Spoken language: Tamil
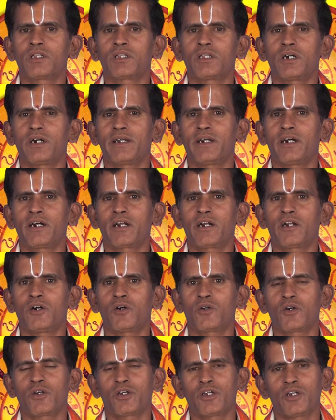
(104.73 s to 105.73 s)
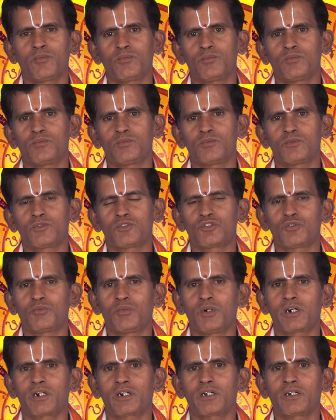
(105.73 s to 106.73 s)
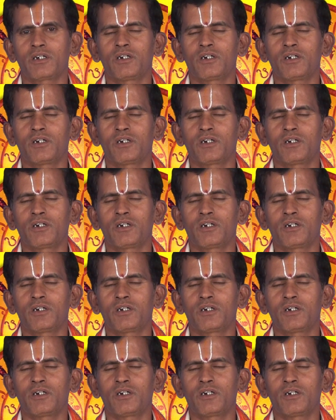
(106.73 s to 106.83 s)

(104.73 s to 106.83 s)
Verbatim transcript: தாயாரின் ஆரோக்கியம் சுமார்